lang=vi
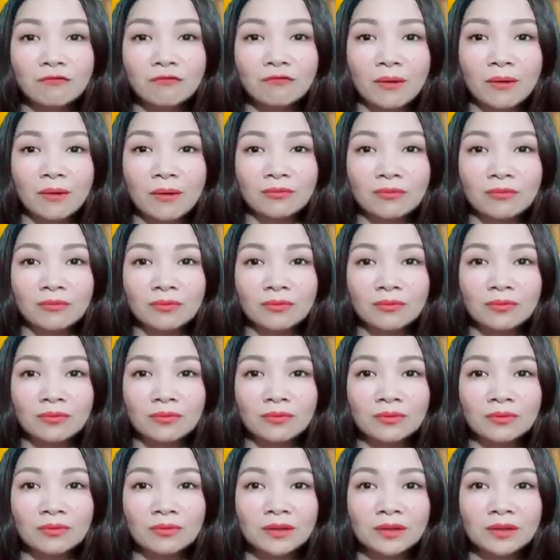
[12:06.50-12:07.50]
góc phòng
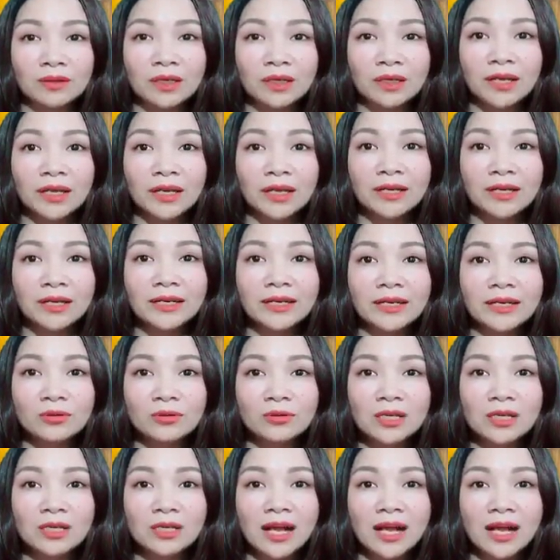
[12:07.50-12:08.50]
Đi
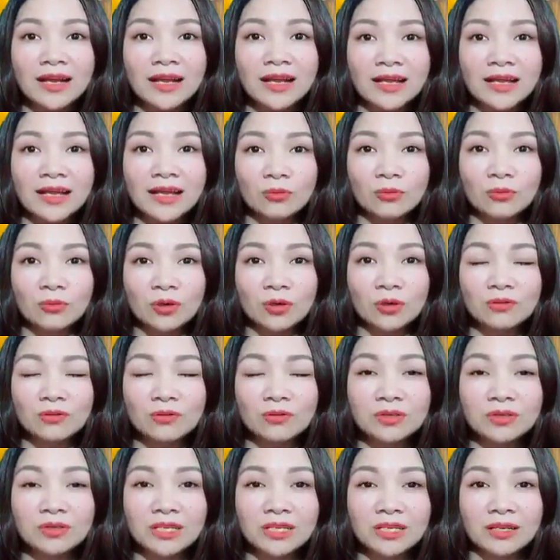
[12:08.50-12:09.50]
uống nước hay đi ăn uống
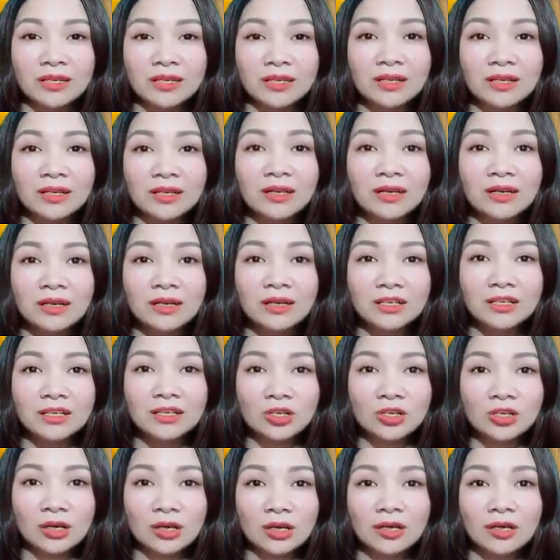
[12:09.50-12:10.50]
cũng chỉ lựa
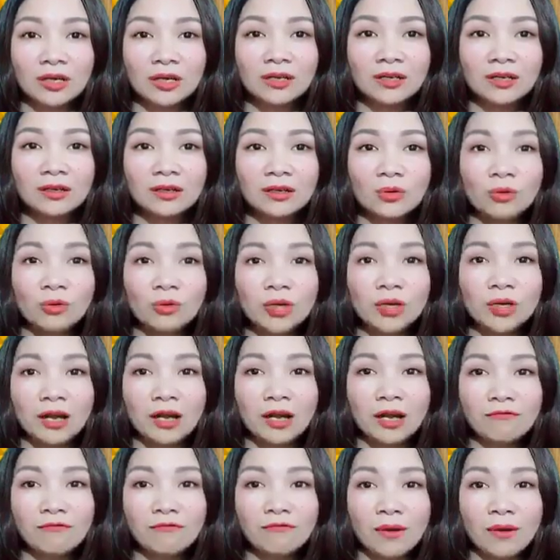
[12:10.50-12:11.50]
chọn ngồi
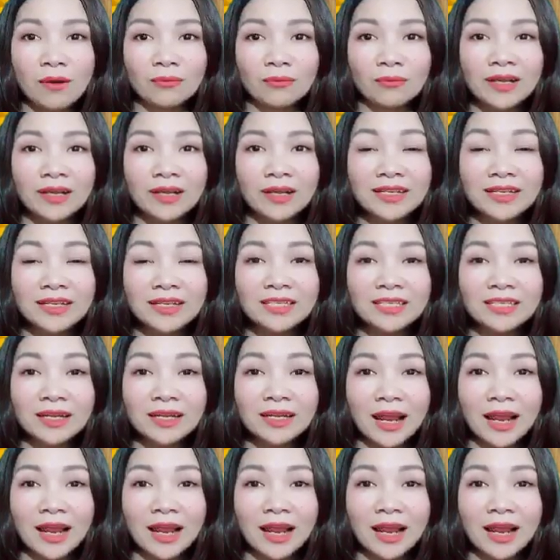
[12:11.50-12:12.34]
ở góc phòng Chi